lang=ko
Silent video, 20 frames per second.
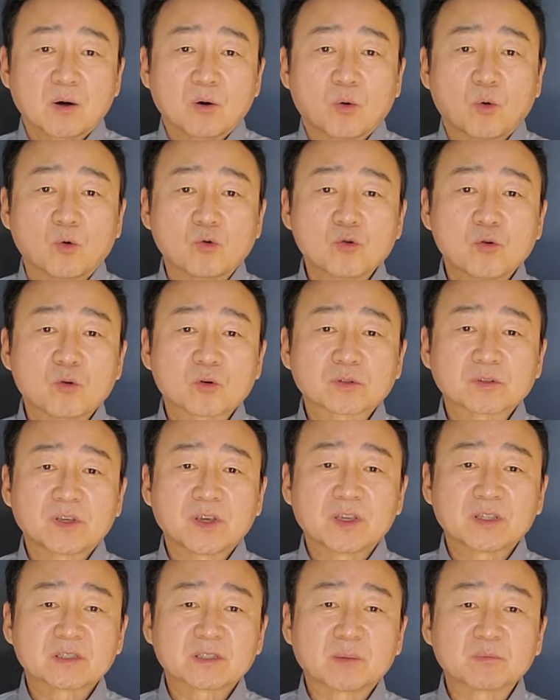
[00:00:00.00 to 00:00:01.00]
오후
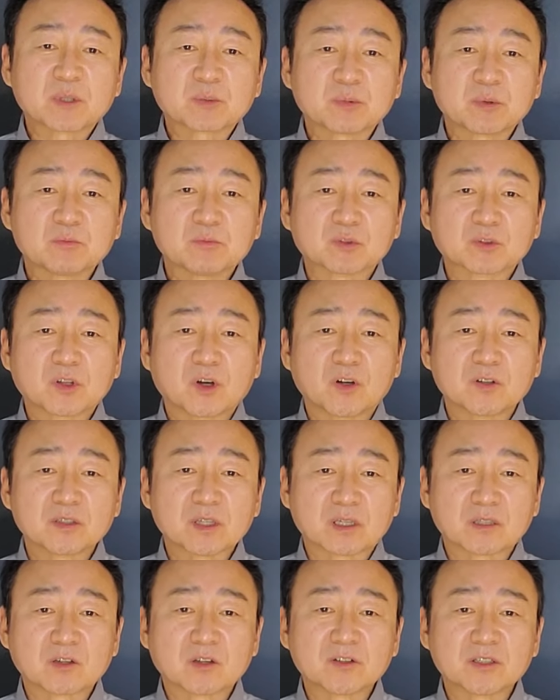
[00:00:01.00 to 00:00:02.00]
3시 30분부터
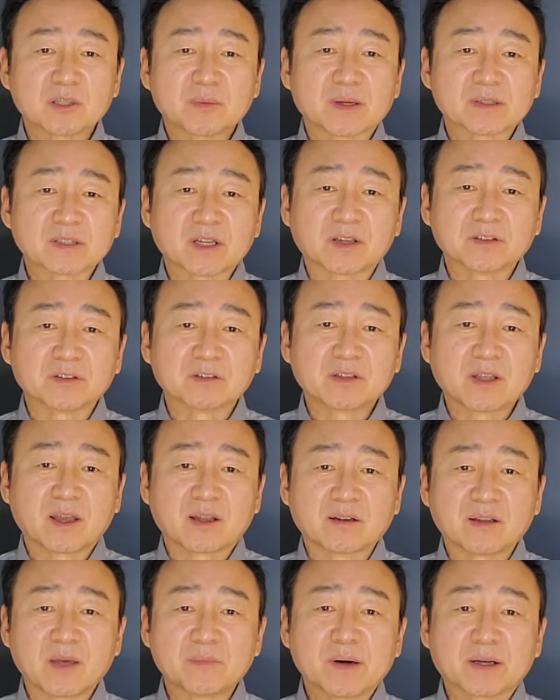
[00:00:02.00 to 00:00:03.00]
이제 그런 일이 발생했는데
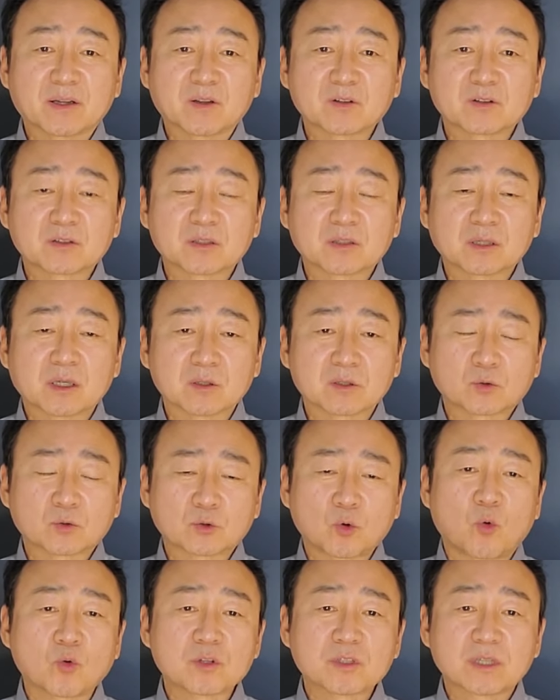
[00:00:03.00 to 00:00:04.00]
레바논 그러니까
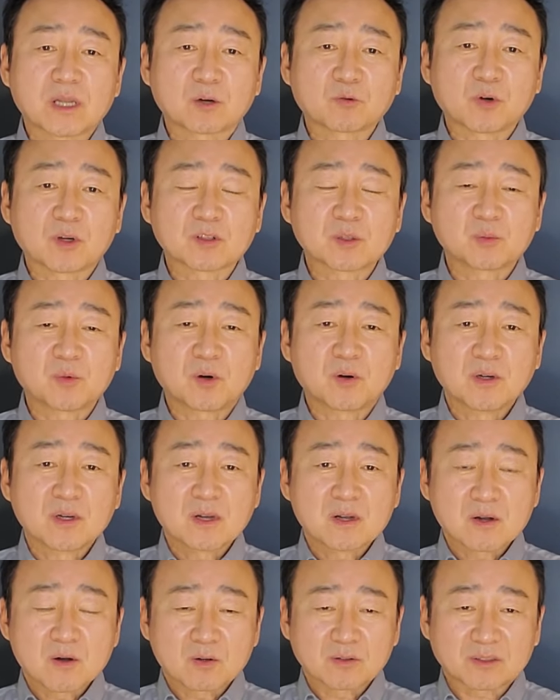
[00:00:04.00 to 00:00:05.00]
동시라고 해서
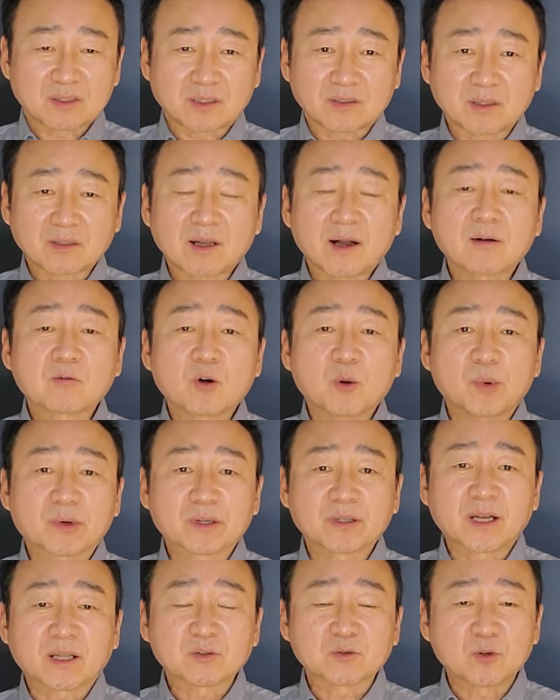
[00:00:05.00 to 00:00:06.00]

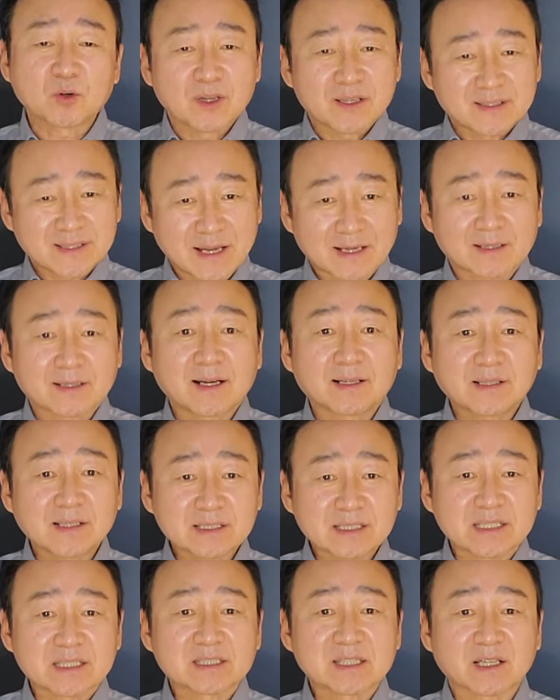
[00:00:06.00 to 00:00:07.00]
뭐드라다라한꺼번에는 아니고 약간의
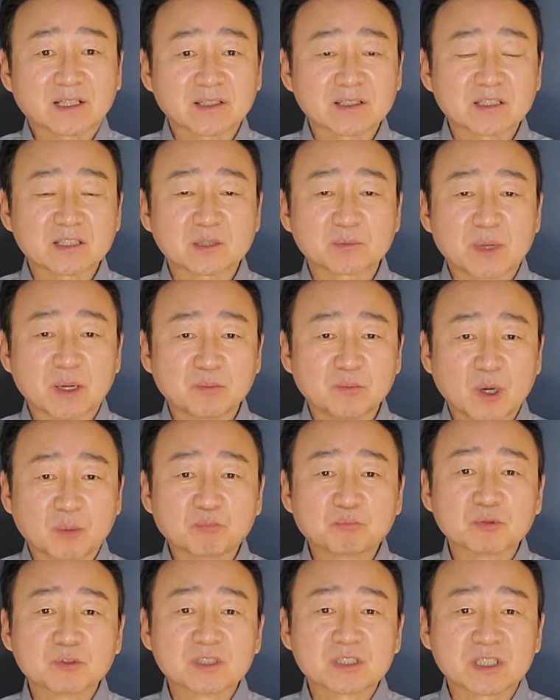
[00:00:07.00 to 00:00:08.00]
시차는 있지만
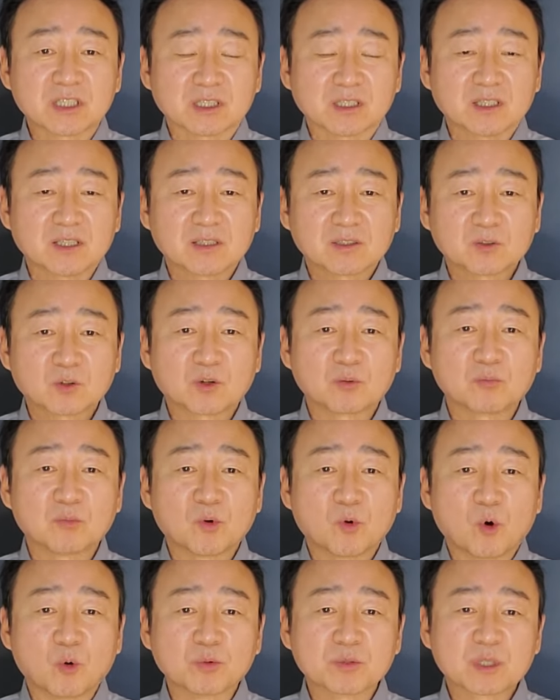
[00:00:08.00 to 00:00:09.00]
몇 분씩 또는
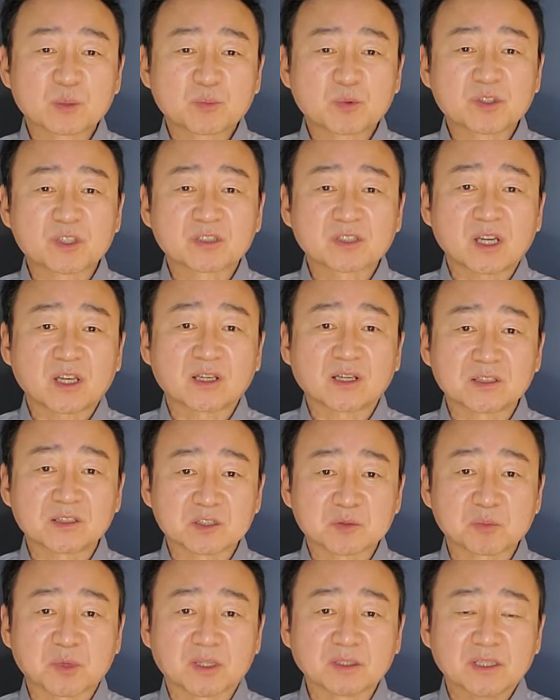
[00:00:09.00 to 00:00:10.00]
뭐 5분 10분씩 차이가
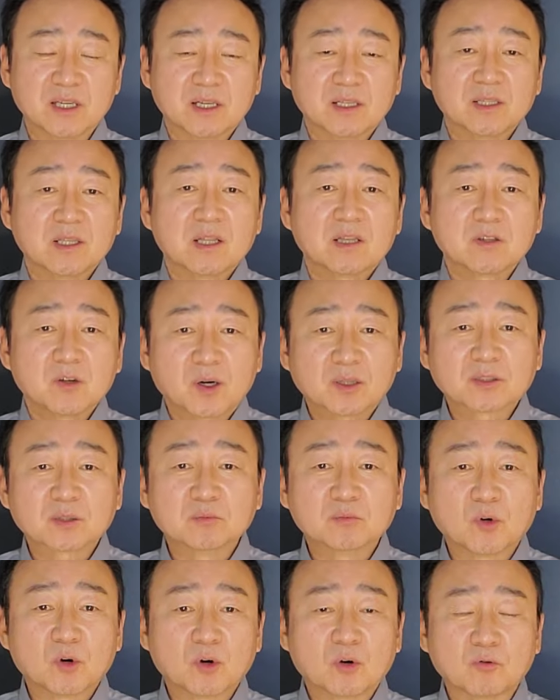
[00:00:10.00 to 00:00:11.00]
있지만
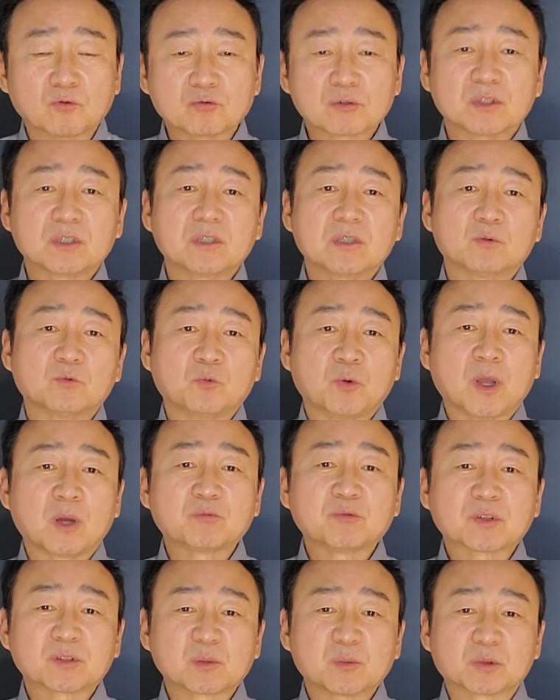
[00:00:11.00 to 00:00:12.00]
여하튼 뭐 우리
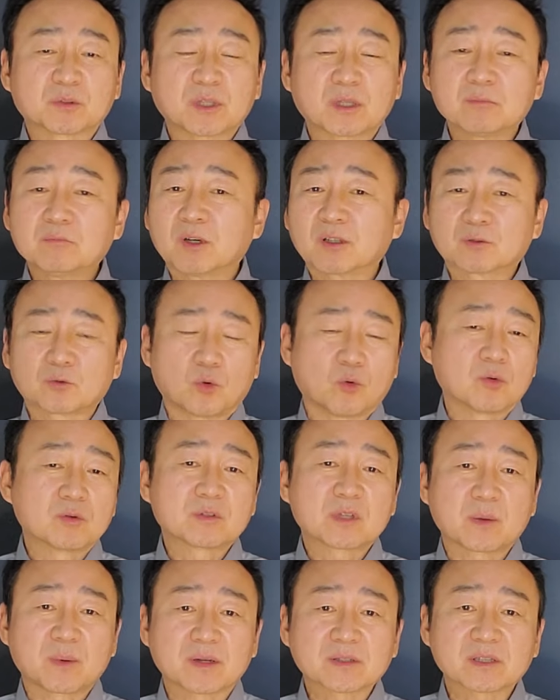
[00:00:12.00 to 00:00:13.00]
외부에서 볼 때는 뭐
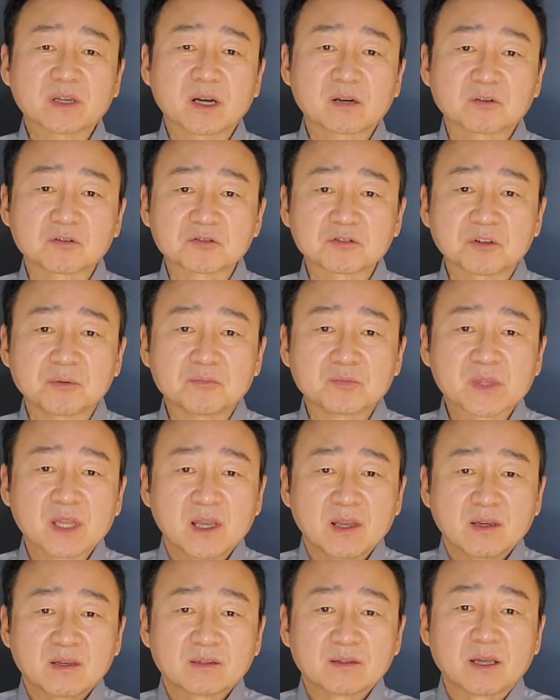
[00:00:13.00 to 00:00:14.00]
동시에 발생한 거죠.
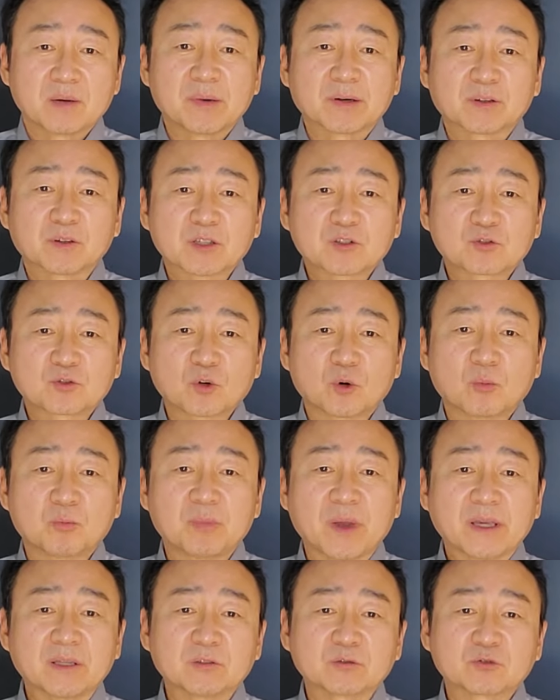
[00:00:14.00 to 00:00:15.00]
레바논의 수도
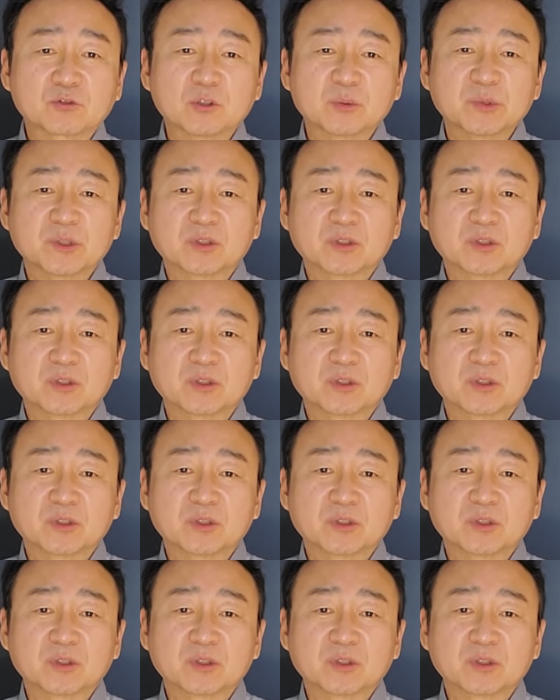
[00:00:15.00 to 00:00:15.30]
베이루트를